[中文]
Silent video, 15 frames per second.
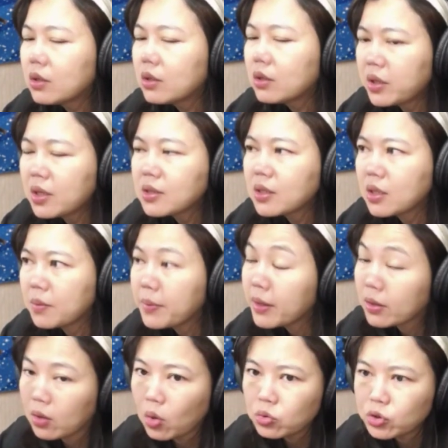你确定这里
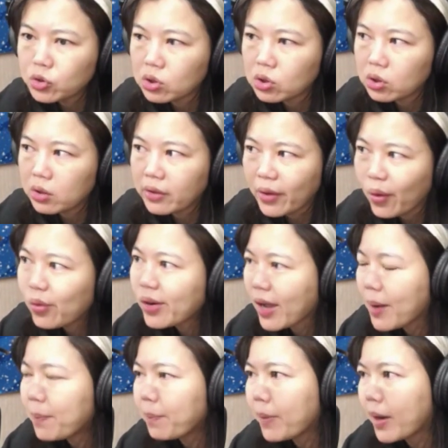面都是流
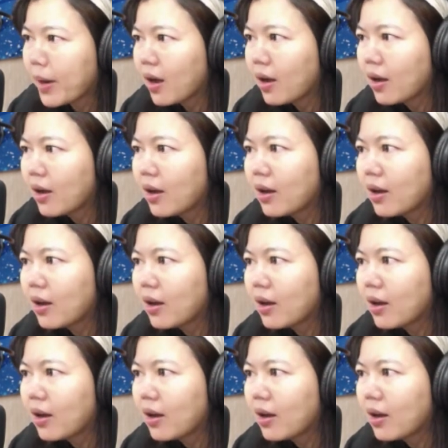感吗？